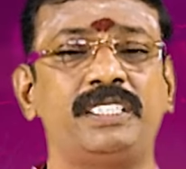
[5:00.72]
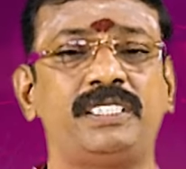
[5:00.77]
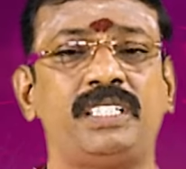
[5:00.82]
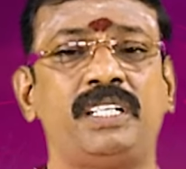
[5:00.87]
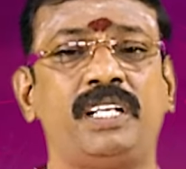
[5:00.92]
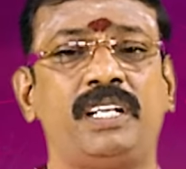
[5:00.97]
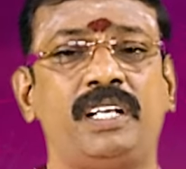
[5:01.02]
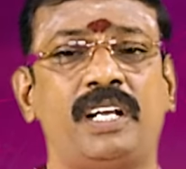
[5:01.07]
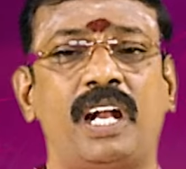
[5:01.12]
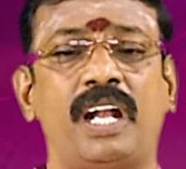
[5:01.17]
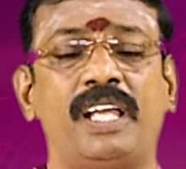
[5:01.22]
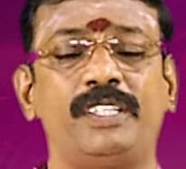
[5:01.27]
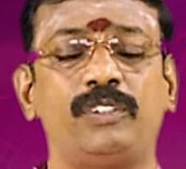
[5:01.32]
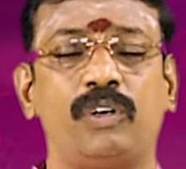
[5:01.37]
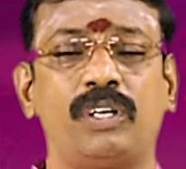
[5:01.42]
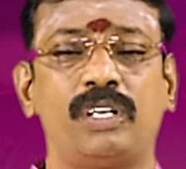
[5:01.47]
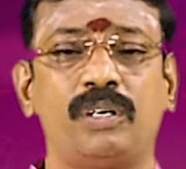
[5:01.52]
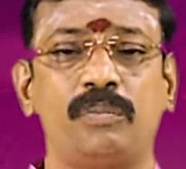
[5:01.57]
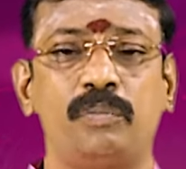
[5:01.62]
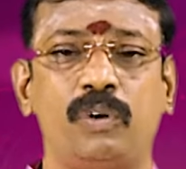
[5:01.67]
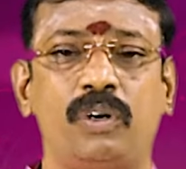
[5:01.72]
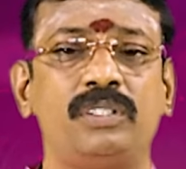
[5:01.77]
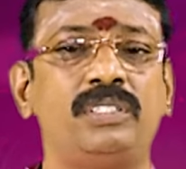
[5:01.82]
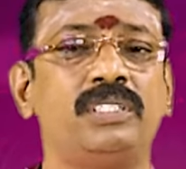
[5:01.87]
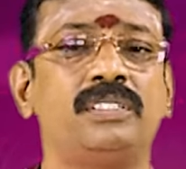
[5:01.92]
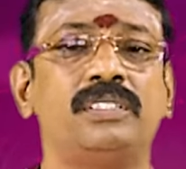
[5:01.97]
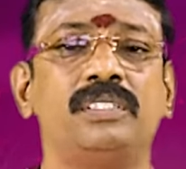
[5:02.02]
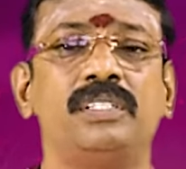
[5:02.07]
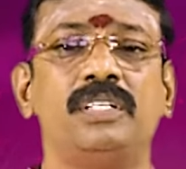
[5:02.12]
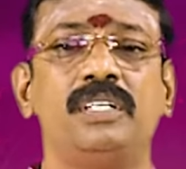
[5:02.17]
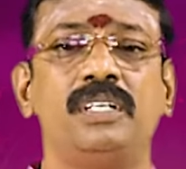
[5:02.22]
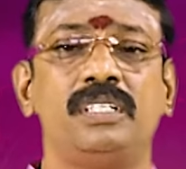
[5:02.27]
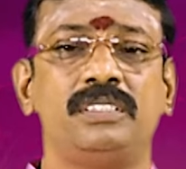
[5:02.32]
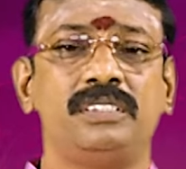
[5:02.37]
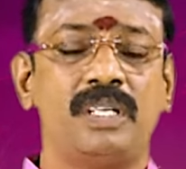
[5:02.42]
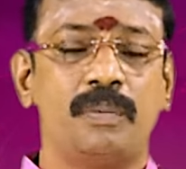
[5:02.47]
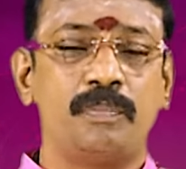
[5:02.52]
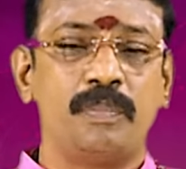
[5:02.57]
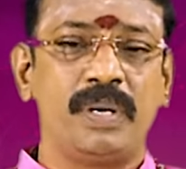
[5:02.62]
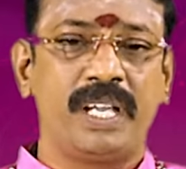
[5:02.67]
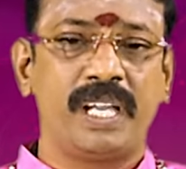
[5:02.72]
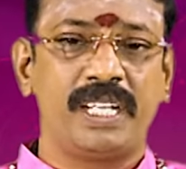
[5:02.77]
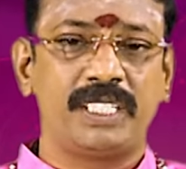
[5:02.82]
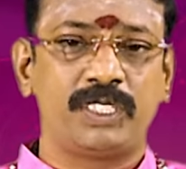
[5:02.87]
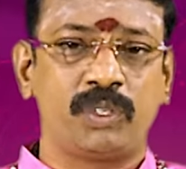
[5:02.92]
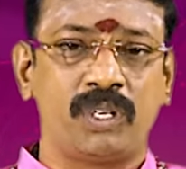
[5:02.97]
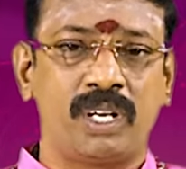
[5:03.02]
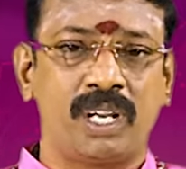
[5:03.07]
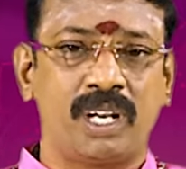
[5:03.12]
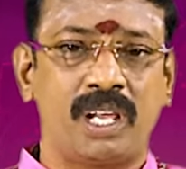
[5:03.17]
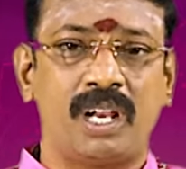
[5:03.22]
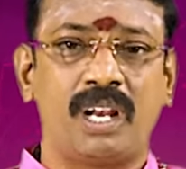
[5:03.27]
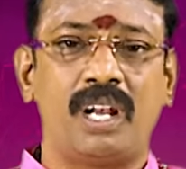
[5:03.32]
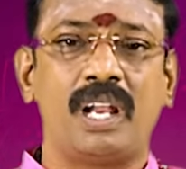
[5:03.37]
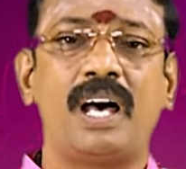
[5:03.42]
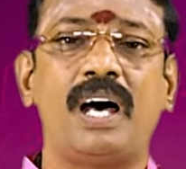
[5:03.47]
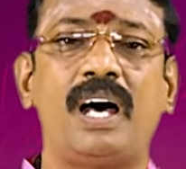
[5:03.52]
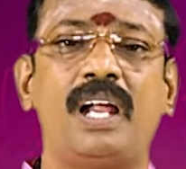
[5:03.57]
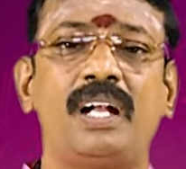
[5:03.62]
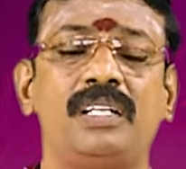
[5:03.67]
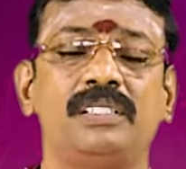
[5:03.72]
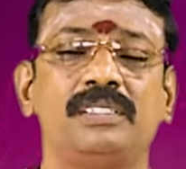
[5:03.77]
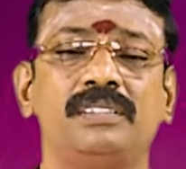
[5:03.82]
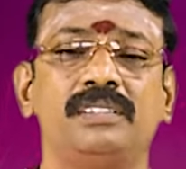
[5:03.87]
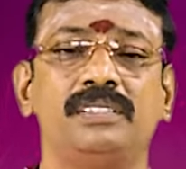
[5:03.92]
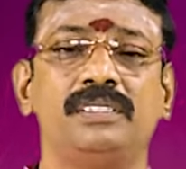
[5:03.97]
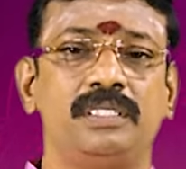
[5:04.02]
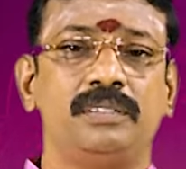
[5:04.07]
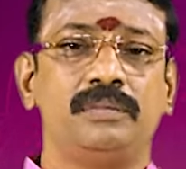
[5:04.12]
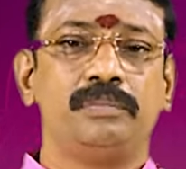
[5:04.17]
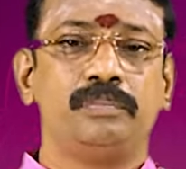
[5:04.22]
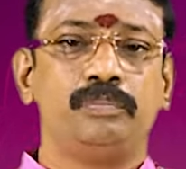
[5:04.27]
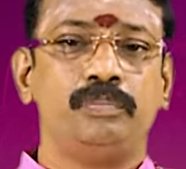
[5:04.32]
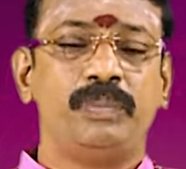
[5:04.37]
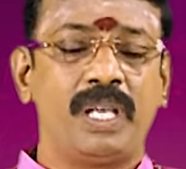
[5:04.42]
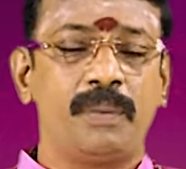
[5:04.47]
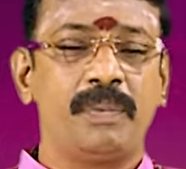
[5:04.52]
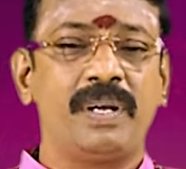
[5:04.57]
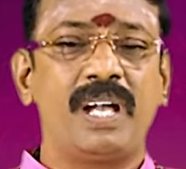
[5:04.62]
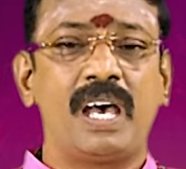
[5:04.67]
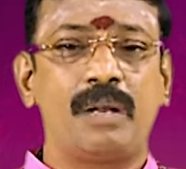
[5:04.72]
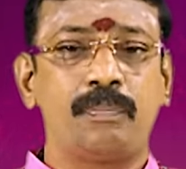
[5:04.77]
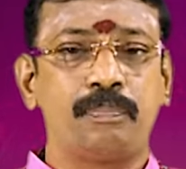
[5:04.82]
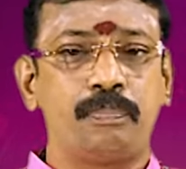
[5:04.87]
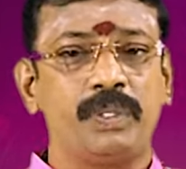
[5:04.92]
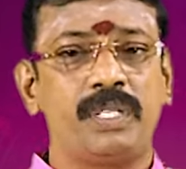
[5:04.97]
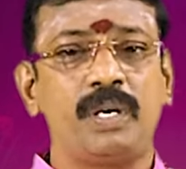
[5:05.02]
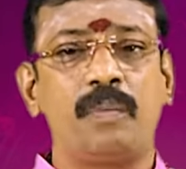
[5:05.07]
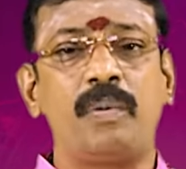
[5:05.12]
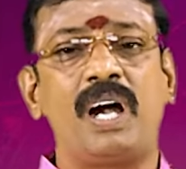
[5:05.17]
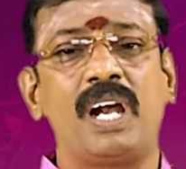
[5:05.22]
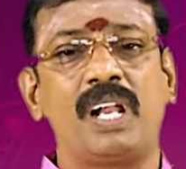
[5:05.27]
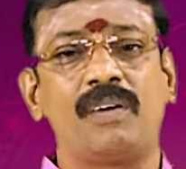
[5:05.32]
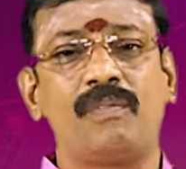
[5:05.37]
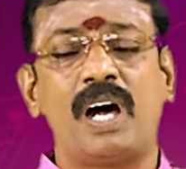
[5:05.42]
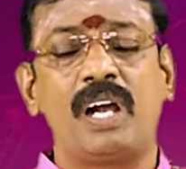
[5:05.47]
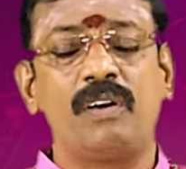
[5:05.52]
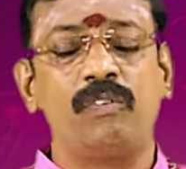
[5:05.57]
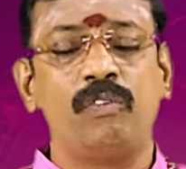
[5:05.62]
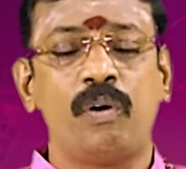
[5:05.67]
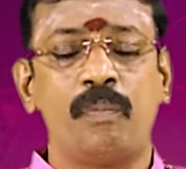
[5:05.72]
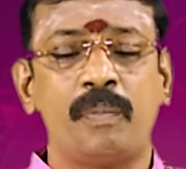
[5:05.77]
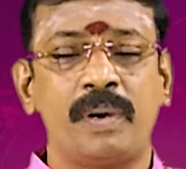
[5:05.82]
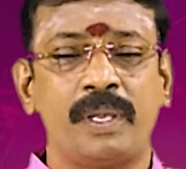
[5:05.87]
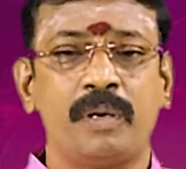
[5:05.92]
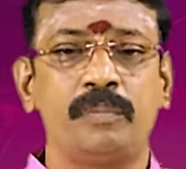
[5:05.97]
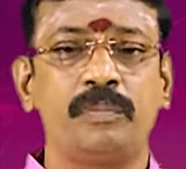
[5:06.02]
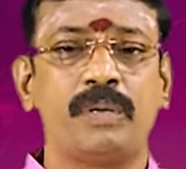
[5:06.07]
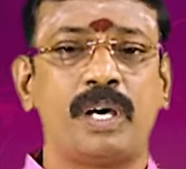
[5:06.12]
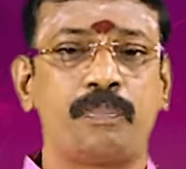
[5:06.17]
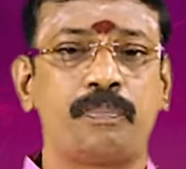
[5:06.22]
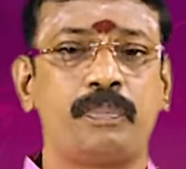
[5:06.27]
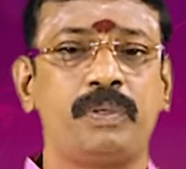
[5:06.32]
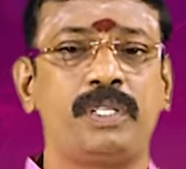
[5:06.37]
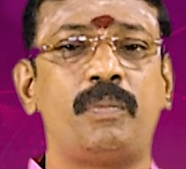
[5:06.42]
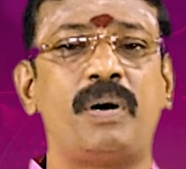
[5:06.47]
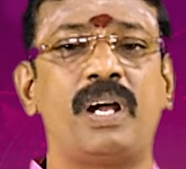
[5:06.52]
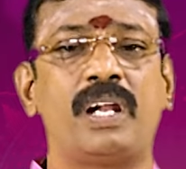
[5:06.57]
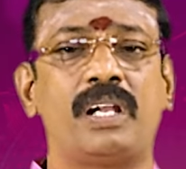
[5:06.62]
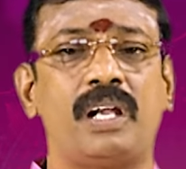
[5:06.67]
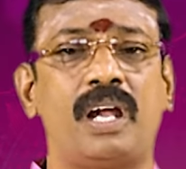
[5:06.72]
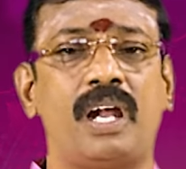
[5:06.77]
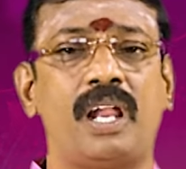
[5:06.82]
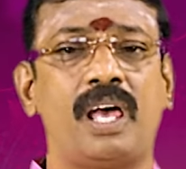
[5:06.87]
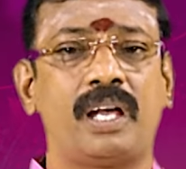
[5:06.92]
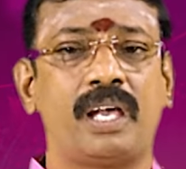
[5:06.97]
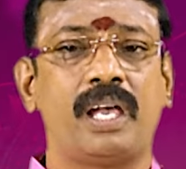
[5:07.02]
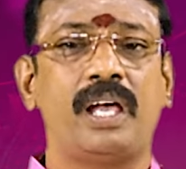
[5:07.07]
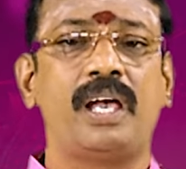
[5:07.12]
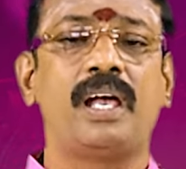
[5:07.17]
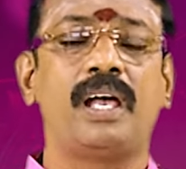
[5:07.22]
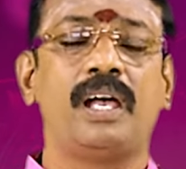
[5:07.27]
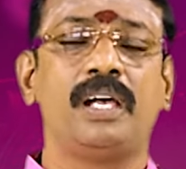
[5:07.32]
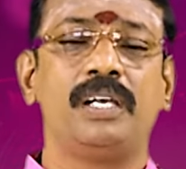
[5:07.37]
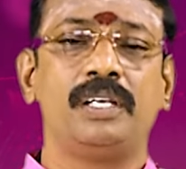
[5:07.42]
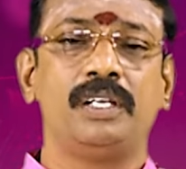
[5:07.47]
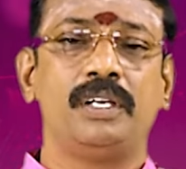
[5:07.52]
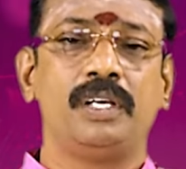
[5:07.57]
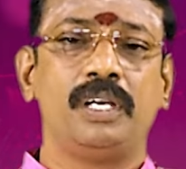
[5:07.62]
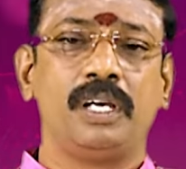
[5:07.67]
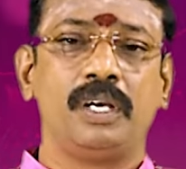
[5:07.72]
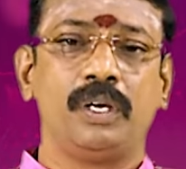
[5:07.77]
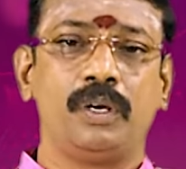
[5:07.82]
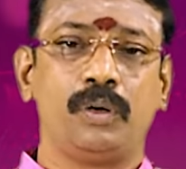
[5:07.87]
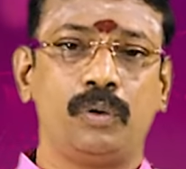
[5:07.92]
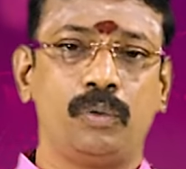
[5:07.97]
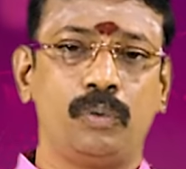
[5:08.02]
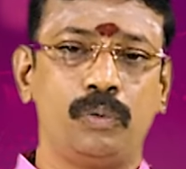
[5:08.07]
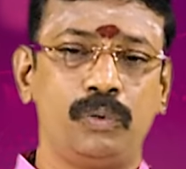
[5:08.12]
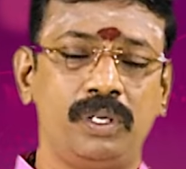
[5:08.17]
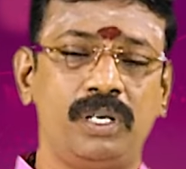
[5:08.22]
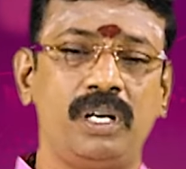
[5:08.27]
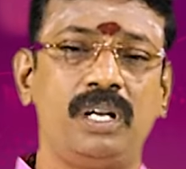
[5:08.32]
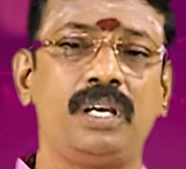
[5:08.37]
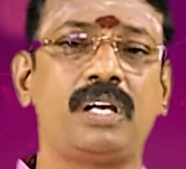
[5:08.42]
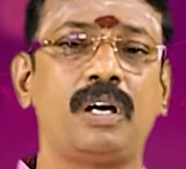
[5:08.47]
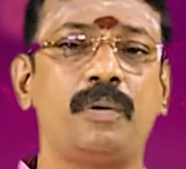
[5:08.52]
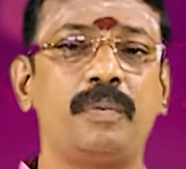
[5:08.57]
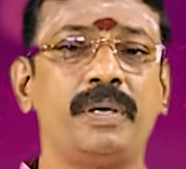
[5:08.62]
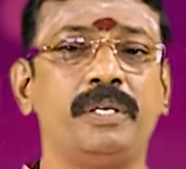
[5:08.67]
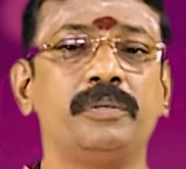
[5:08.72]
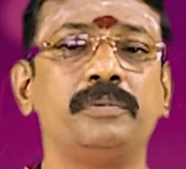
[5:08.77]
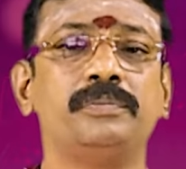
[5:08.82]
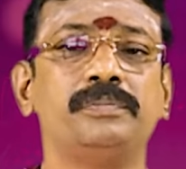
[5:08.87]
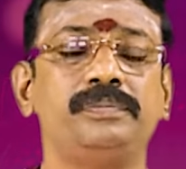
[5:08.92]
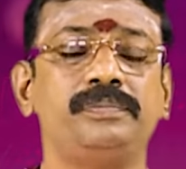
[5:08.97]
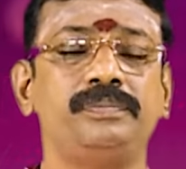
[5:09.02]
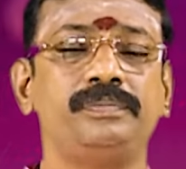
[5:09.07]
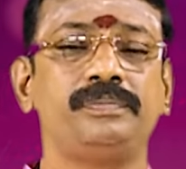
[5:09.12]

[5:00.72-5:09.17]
இன்ஸ்டியூட் நாளை தொடங்கும் போது ஜம்புகேஸ்வரர் அருளால் மிக மிக அற்புதமான வாழ்வு அமையும் அற்புதமான நாளாக உங்களுக்கு அமையும்